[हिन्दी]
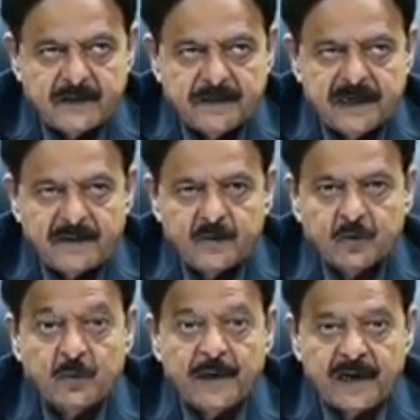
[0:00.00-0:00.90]
आप अपने आप
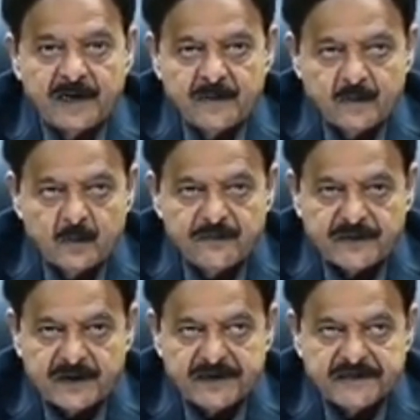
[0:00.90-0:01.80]
को दोबारा इम्प्रूव
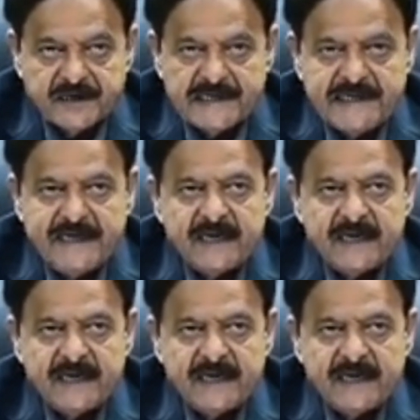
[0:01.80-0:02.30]
कर लीजिए